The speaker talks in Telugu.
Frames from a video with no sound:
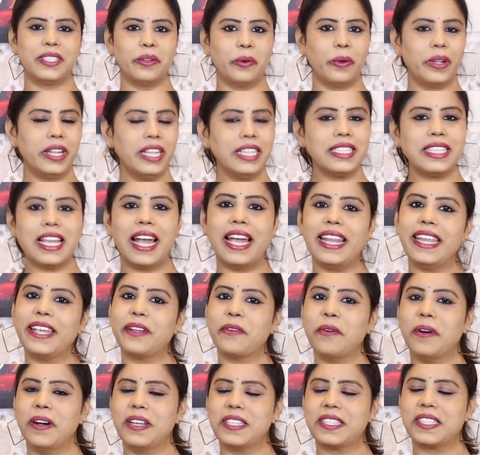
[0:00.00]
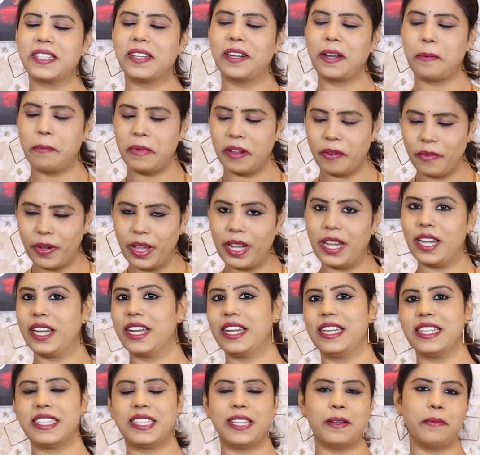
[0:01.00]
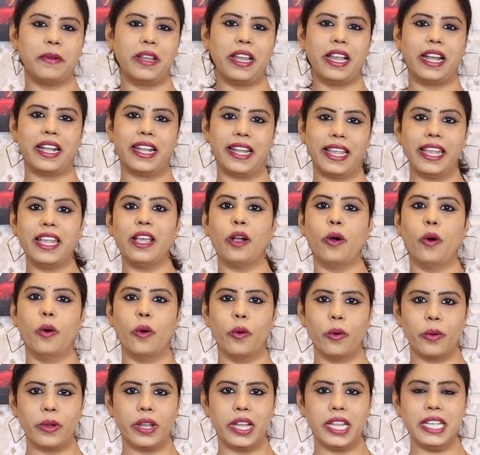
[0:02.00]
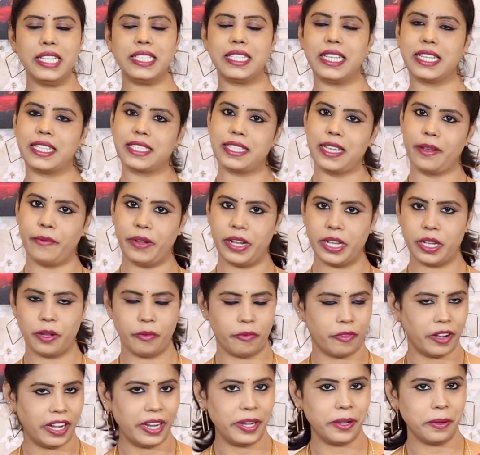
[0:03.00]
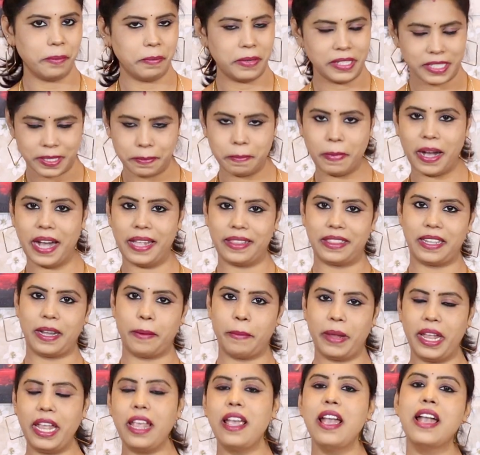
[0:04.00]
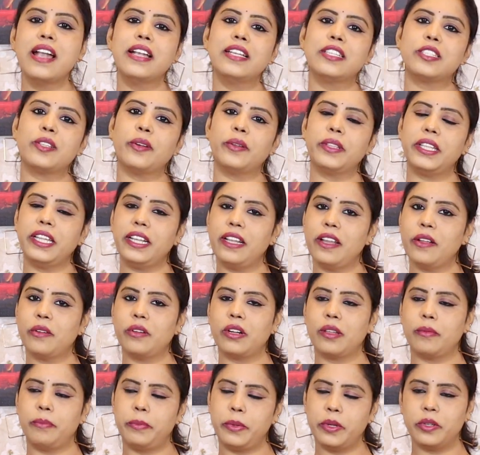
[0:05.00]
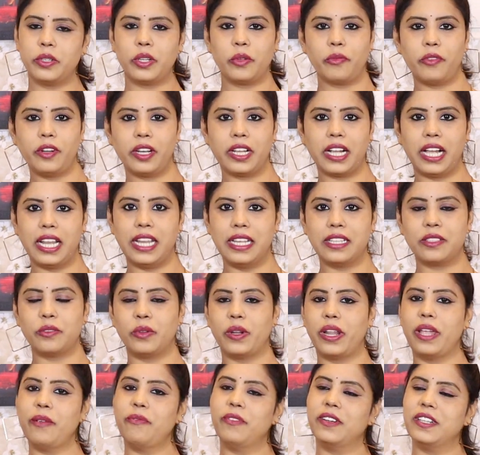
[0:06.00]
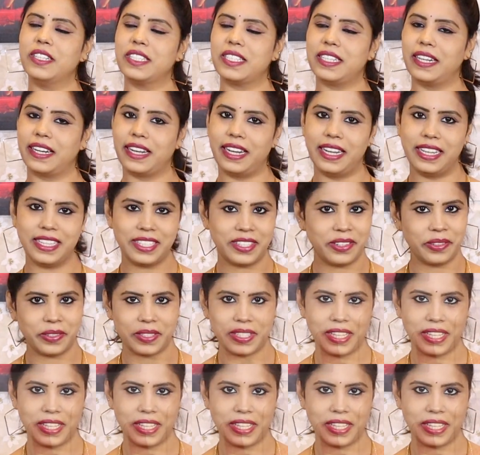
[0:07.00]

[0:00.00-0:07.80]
సో ఈ సారీ కాస్ట్ కూడా మీకు వెరీ రీజనబుల్ అండి ఓన్లీ సిక్స్ సెవెంటీ ఫైవ్ రూపీస్ మాత్రమే సో దీంట్లో కూడా బ్యూటిఫుల్ కలర్స్ ఉన్నాయి ఫస్ట్ ఆ కలర్స్